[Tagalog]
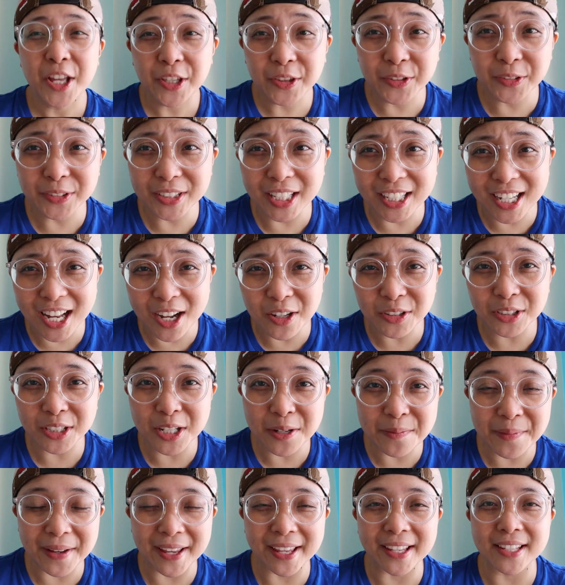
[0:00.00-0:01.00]
nung nag-out
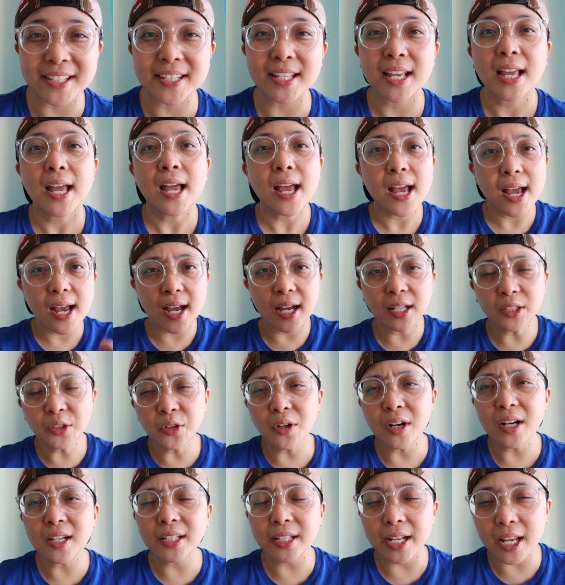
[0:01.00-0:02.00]
ka, Mike, ano
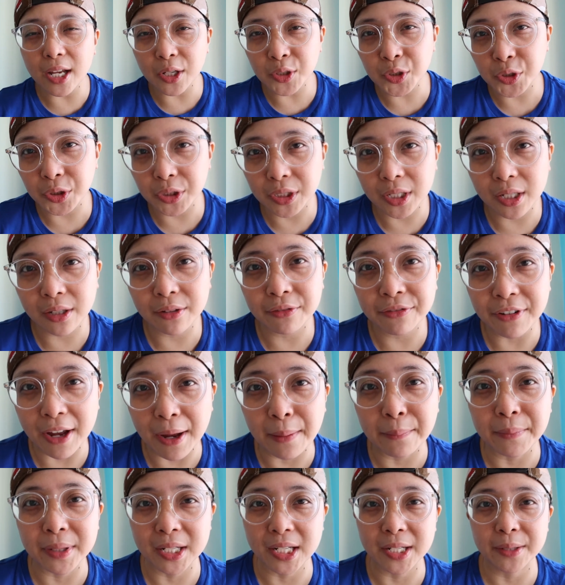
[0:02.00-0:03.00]
ang reaksyon ng
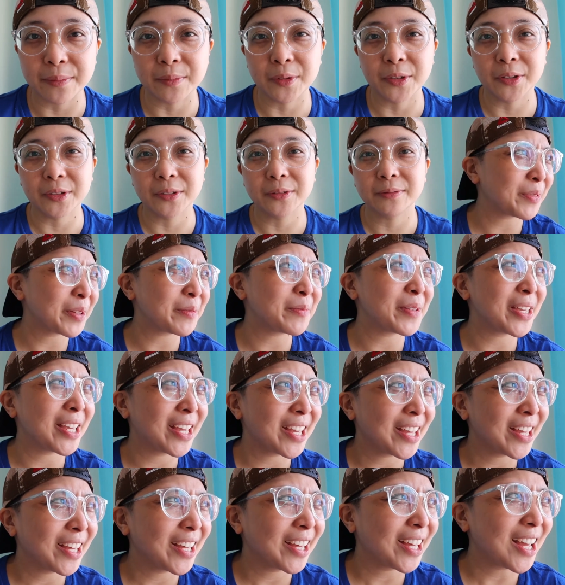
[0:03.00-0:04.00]
family mo? Maybe,
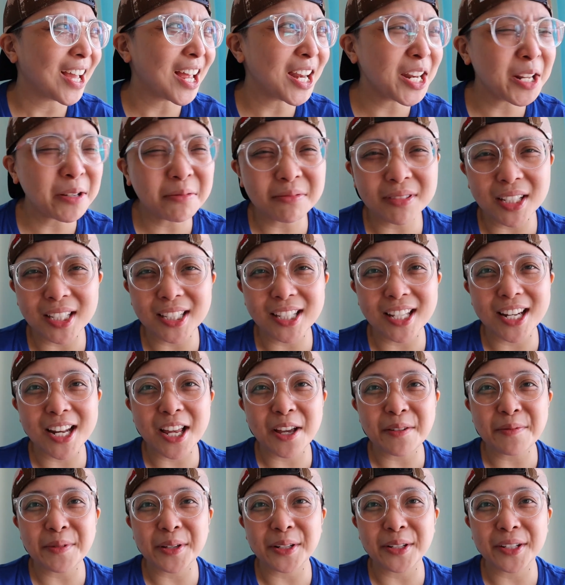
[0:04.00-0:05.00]
alam na
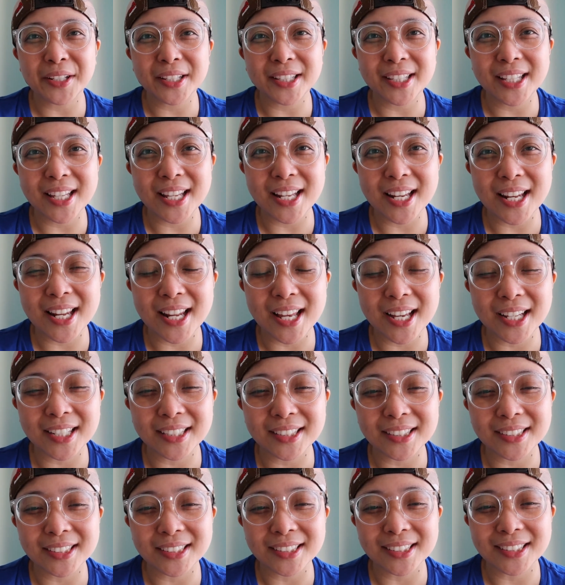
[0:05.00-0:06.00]
nila pero hindi lang
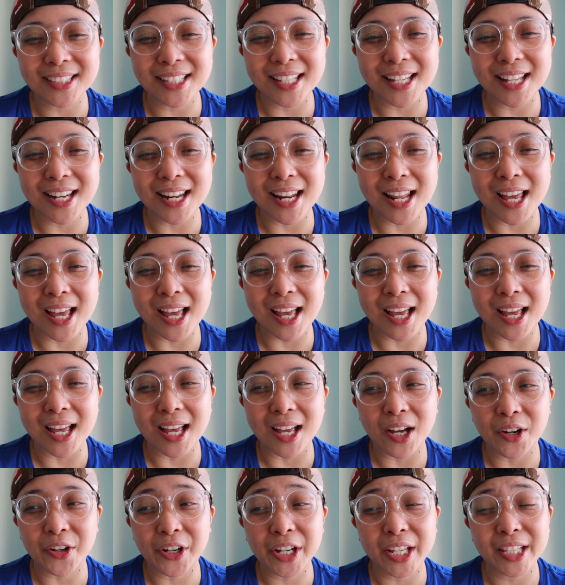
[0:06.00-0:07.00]

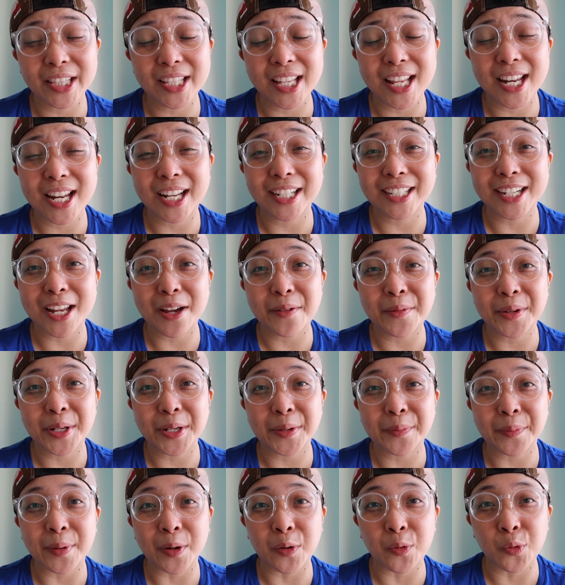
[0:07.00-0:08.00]
nila or hindi lang
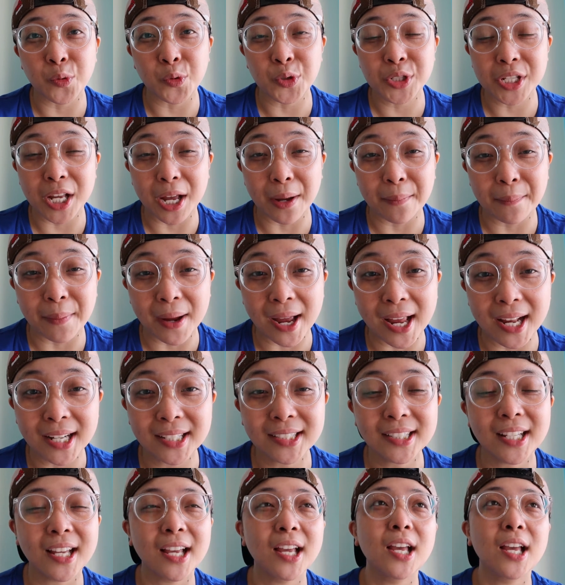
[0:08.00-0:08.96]
namin na pag-uusapan